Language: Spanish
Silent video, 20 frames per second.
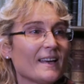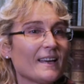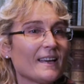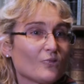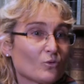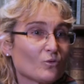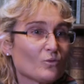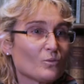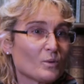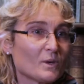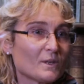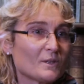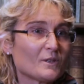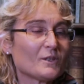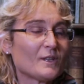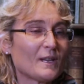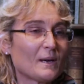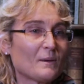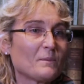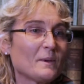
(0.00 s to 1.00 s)
por
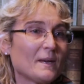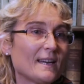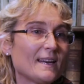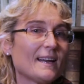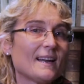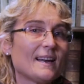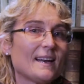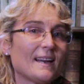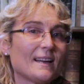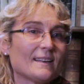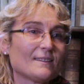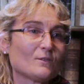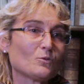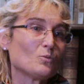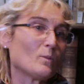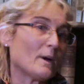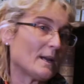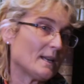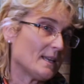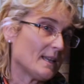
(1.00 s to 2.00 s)
supuesto también a las
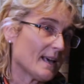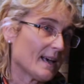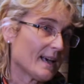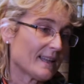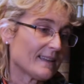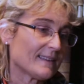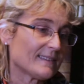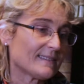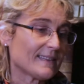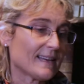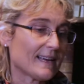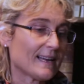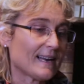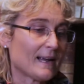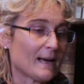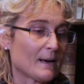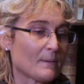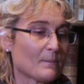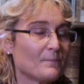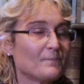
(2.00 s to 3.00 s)
humanidades y a
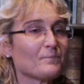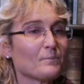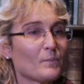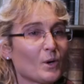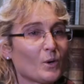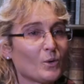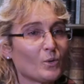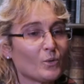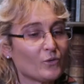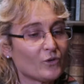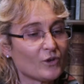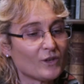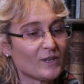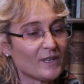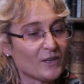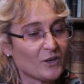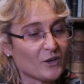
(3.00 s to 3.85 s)
la producción de